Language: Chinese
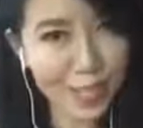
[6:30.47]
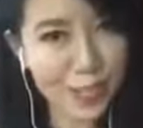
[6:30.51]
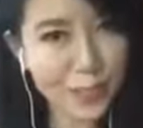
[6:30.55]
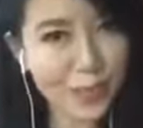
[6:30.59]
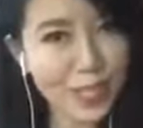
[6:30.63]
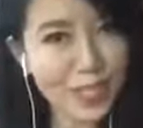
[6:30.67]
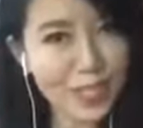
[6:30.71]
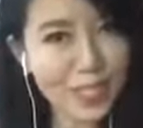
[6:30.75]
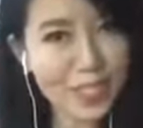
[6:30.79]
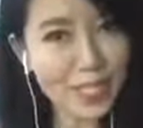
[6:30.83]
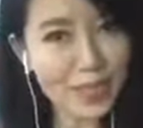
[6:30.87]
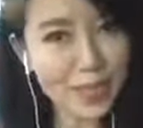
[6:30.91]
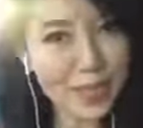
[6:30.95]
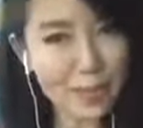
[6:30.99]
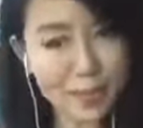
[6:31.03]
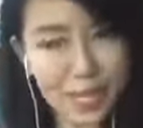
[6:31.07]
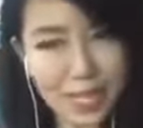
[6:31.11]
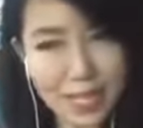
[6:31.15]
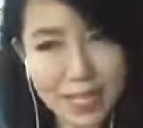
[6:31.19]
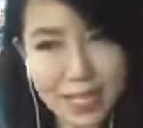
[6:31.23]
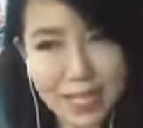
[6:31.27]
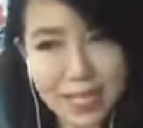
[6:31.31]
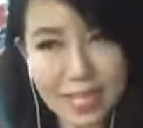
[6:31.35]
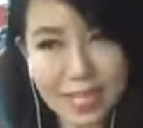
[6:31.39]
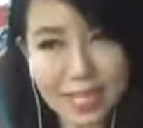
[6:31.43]
因为基础
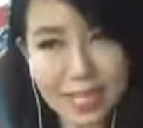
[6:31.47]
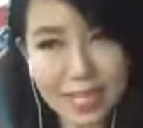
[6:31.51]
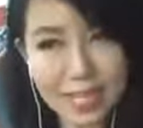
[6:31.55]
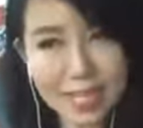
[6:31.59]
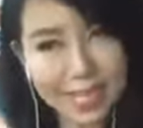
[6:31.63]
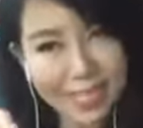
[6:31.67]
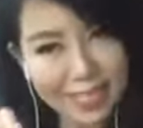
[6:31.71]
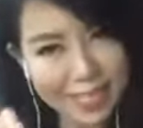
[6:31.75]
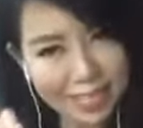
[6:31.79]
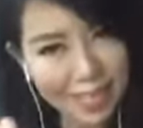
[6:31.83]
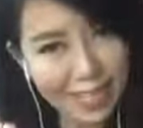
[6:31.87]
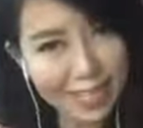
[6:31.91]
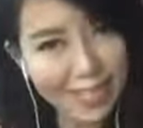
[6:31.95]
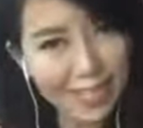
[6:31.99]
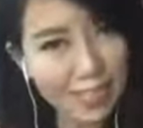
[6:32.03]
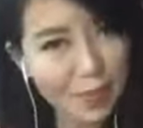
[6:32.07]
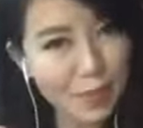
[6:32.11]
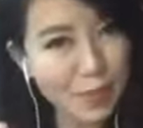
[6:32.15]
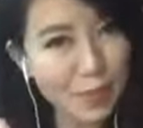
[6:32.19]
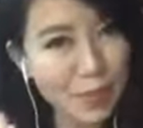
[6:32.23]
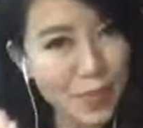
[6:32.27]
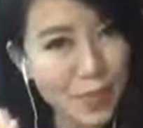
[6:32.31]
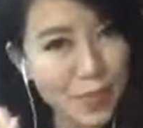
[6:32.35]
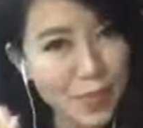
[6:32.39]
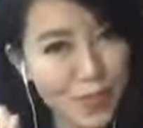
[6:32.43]
班他可能可以上天，
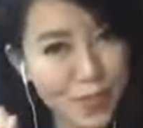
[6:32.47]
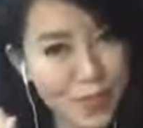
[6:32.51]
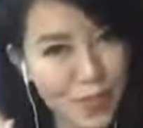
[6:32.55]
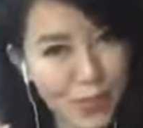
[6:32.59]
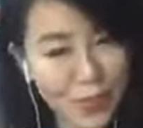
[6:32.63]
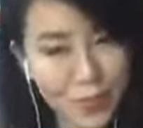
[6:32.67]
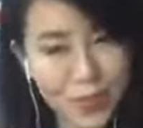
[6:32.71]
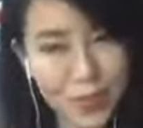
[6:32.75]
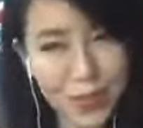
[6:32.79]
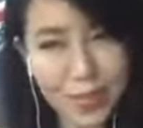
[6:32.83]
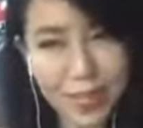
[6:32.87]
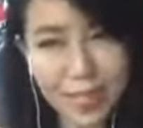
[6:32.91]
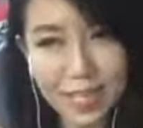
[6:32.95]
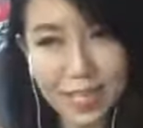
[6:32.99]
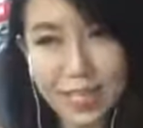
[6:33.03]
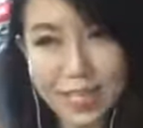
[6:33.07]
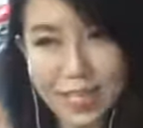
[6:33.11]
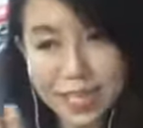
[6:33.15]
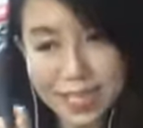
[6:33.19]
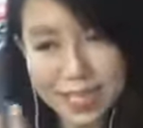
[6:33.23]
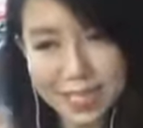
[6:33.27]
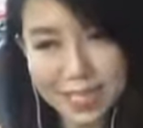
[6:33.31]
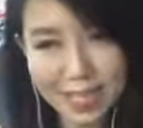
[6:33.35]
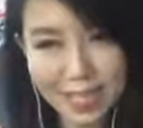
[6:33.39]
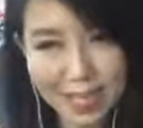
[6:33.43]
我们就学会
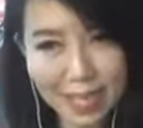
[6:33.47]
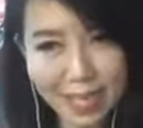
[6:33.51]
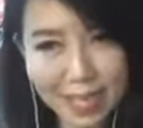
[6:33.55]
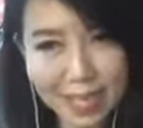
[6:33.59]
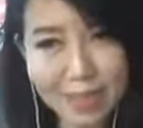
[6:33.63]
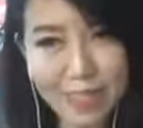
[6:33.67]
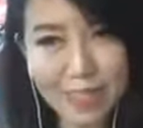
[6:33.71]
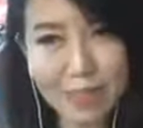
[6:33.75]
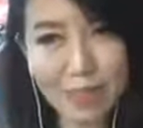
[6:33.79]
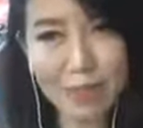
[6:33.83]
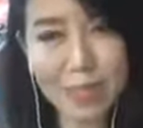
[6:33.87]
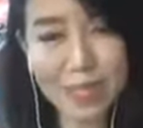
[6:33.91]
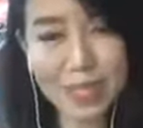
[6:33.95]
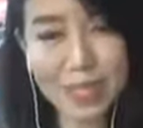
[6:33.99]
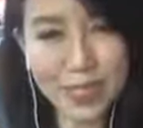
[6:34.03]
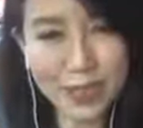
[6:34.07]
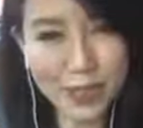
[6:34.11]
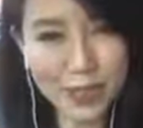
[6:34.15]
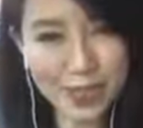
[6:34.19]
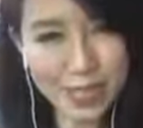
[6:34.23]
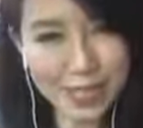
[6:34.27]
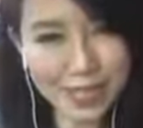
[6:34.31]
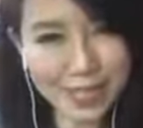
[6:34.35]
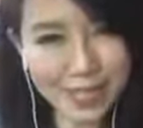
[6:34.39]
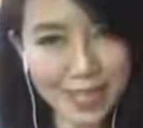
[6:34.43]
一些基本的
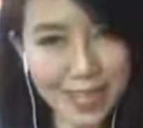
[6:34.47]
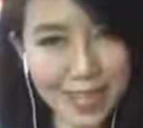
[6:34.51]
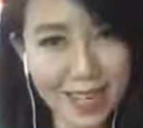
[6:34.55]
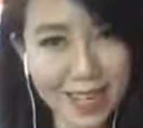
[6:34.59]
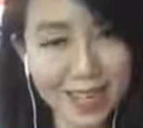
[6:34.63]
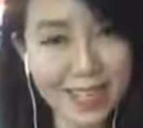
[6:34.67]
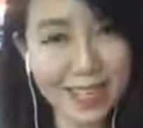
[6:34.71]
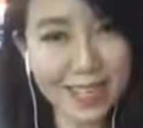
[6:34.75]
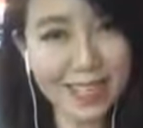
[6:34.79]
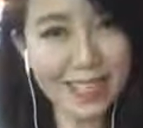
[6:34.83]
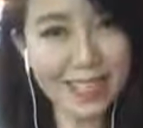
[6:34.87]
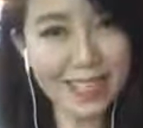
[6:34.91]
东西哈。